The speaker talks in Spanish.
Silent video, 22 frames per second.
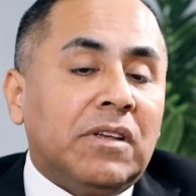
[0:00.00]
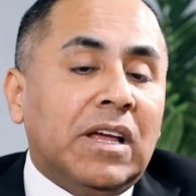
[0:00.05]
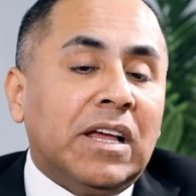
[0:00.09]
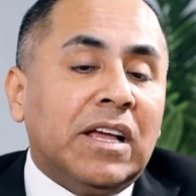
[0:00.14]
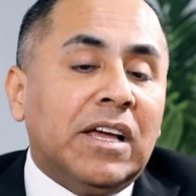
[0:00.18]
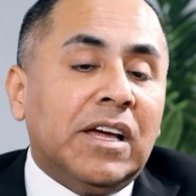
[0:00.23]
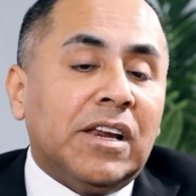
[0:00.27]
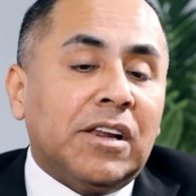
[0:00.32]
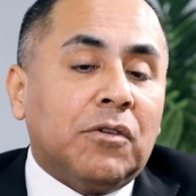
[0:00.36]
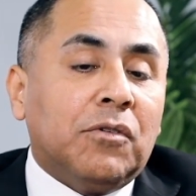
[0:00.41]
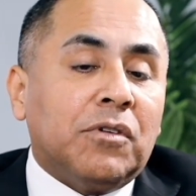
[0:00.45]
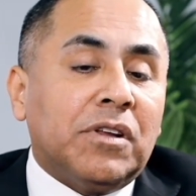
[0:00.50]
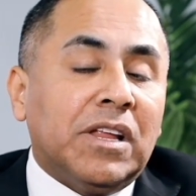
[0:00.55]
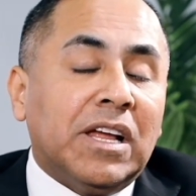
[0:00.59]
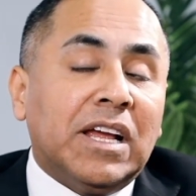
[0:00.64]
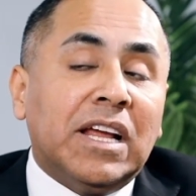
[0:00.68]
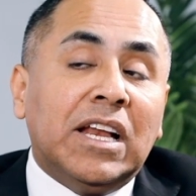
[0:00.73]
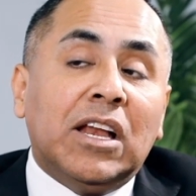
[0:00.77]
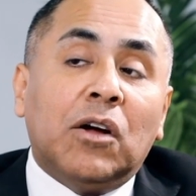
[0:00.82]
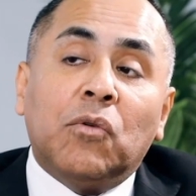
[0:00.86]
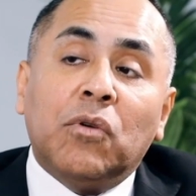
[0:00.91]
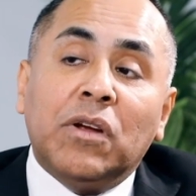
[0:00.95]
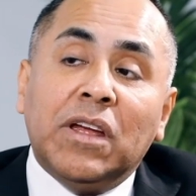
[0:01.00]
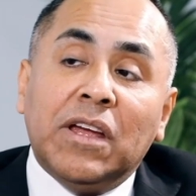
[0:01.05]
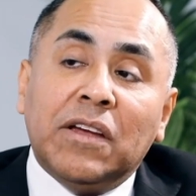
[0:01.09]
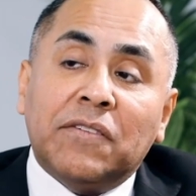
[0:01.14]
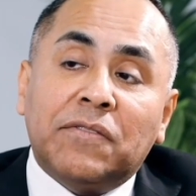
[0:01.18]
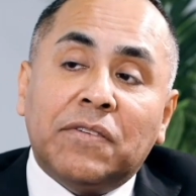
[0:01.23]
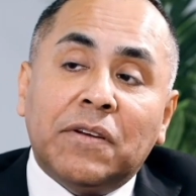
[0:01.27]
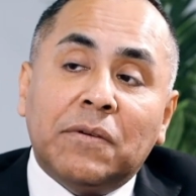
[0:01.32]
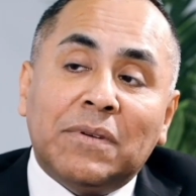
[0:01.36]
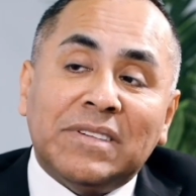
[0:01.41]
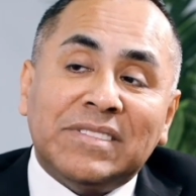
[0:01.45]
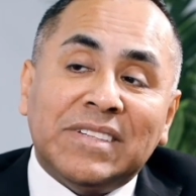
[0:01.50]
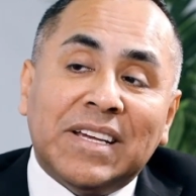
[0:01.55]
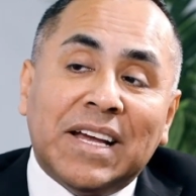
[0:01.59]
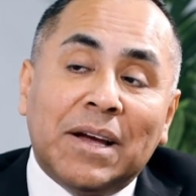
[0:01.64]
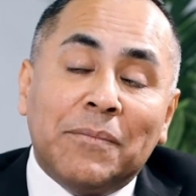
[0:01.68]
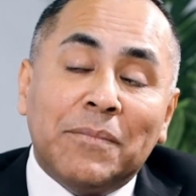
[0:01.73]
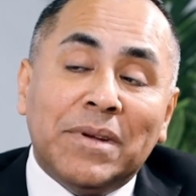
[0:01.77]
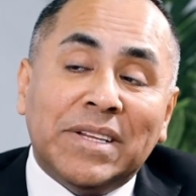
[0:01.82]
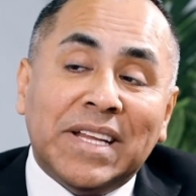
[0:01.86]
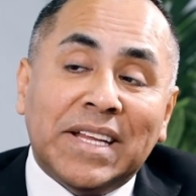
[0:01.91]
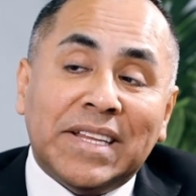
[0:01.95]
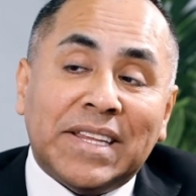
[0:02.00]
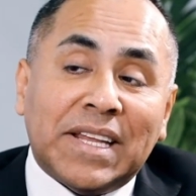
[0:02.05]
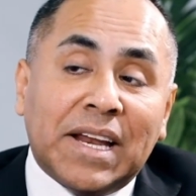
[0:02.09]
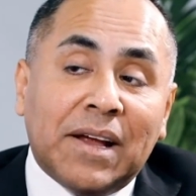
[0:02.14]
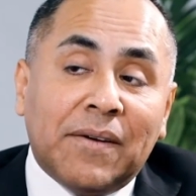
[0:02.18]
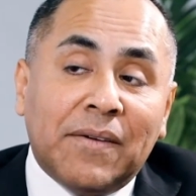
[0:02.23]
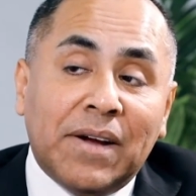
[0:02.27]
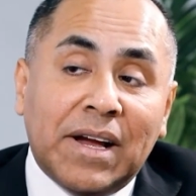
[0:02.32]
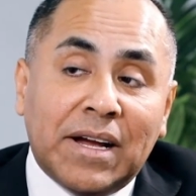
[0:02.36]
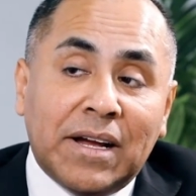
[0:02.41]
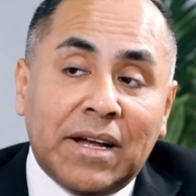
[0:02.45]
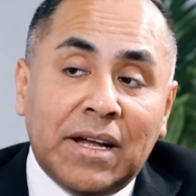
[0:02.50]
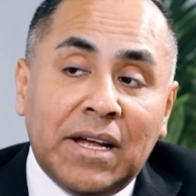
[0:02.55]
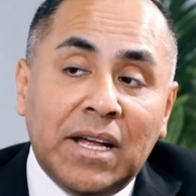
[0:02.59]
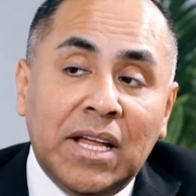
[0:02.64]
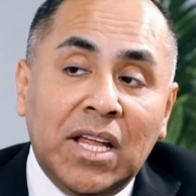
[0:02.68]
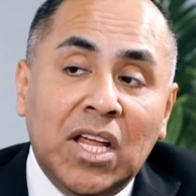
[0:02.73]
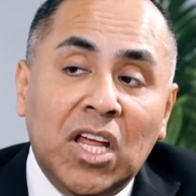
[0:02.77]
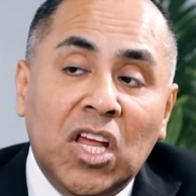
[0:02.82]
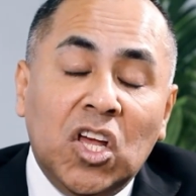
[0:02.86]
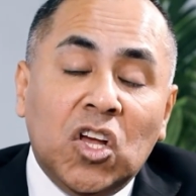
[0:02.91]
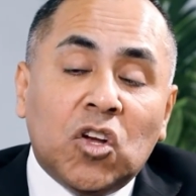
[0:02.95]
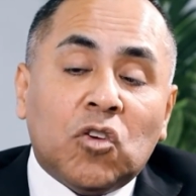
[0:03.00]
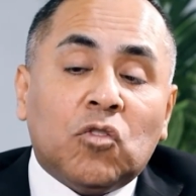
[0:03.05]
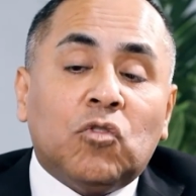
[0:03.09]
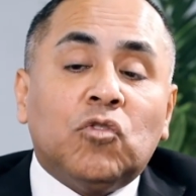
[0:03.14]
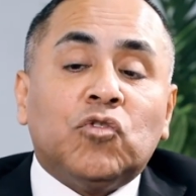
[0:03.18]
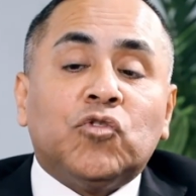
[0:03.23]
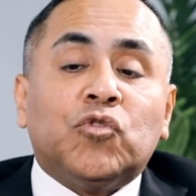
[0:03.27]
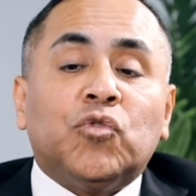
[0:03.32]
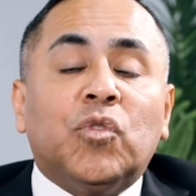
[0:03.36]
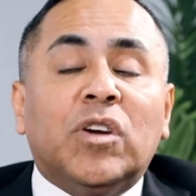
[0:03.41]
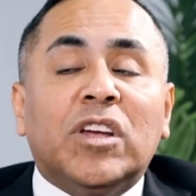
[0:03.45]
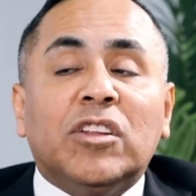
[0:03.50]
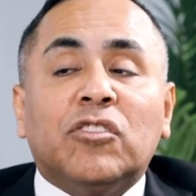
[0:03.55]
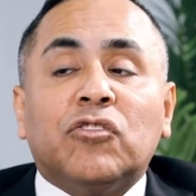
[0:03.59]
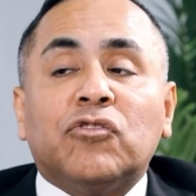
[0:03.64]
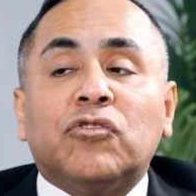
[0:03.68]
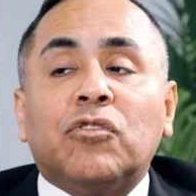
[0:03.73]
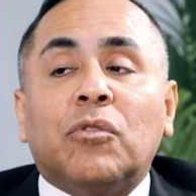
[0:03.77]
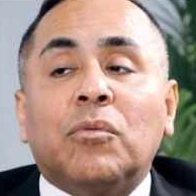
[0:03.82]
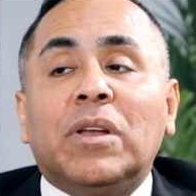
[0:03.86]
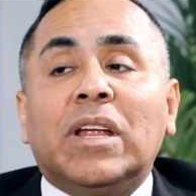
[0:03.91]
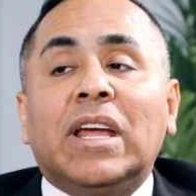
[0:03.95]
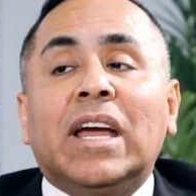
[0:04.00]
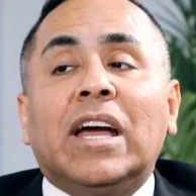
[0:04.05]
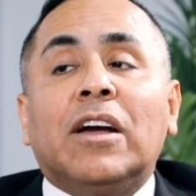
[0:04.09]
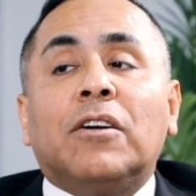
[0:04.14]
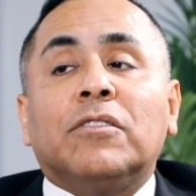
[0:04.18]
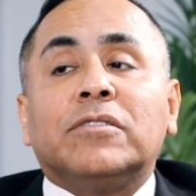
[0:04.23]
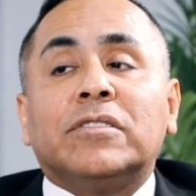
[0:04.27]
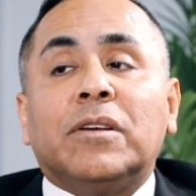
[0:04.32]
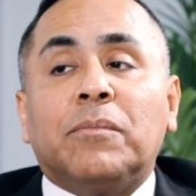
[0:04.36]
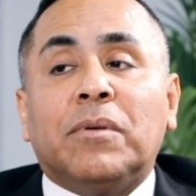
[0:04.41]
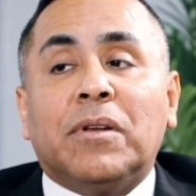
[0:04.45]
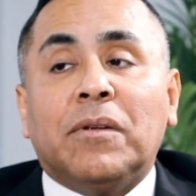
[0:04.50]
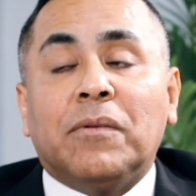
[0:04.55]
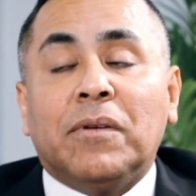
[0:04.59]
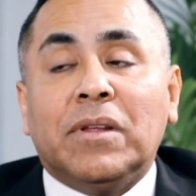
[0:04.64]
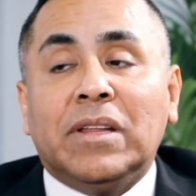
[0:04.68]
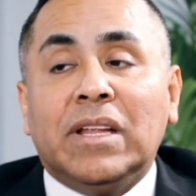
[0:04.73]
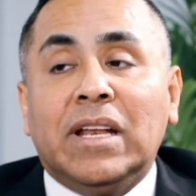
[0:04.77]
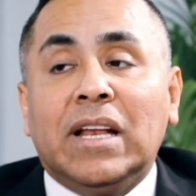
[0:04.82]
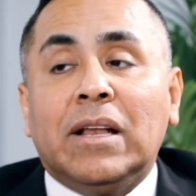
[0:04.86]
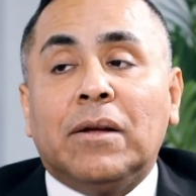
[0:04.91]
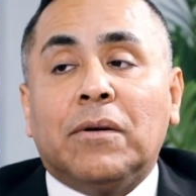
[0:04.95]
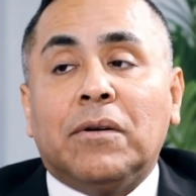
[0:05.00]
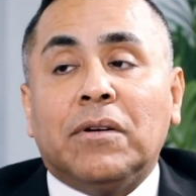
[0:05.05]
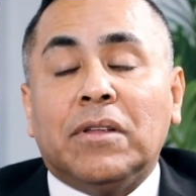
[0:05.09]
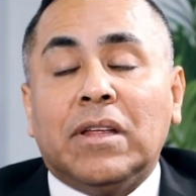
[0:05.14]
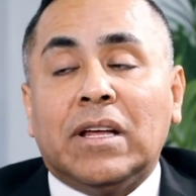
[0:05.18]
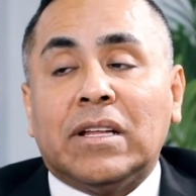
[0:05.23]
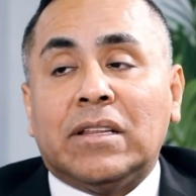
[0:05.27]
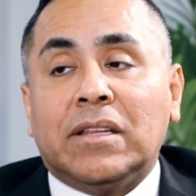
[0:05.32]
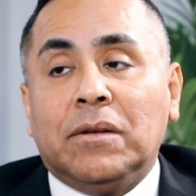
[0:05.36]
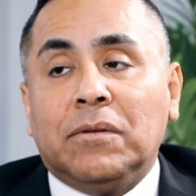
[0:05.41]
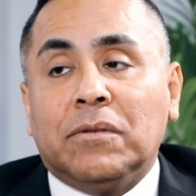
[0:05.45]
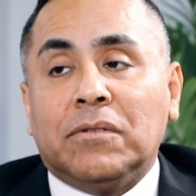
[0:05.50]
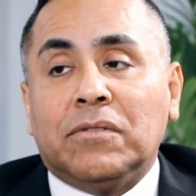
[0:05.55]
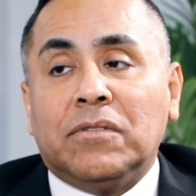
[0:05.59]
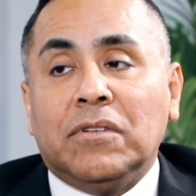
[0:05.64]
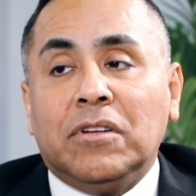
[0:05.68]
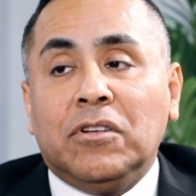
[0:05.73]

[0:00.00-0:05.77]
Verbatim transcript: Hay que recordar que la UIF básicamente trabaja con sujetos obligados a prevenir el lavado de activos.